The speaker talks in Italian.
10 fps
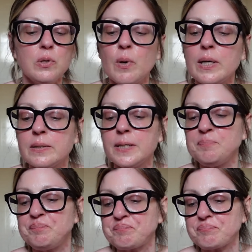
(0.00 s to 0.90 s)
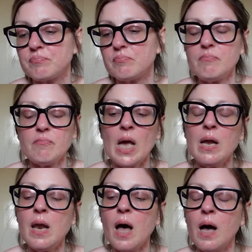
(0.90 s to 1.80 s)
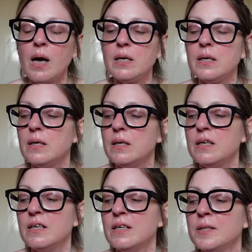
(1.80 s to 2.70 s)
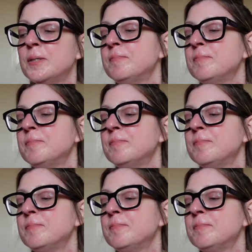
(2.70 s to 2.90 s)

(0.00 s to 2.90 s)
riguarda la...